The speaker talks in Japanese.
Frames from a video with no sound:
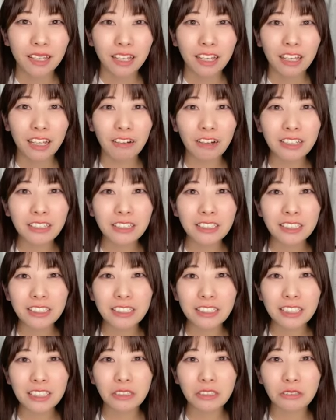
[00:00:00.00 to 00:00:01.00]
えワクチン
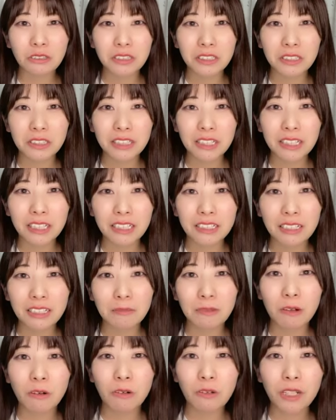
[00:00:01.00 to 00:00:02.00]
接種お疲れ
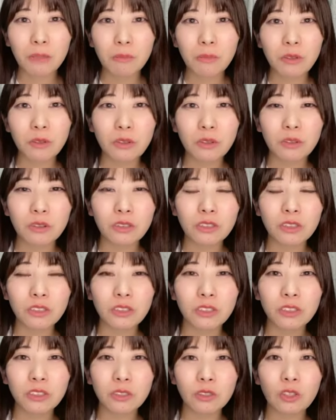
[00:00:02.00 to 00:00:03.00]
様俺も今
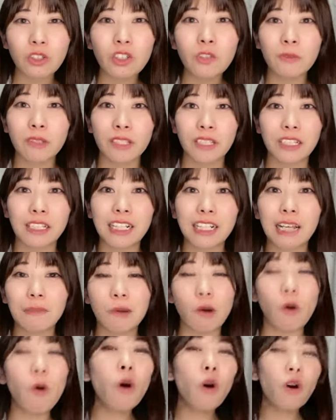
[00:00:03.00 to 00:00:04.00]
週土曜日に2回目
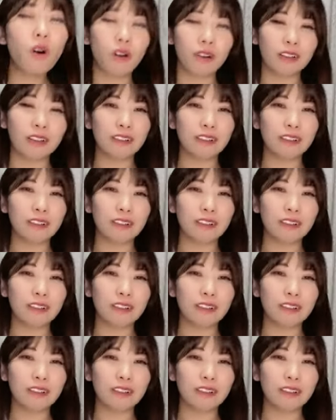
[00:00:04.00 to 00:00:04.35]
お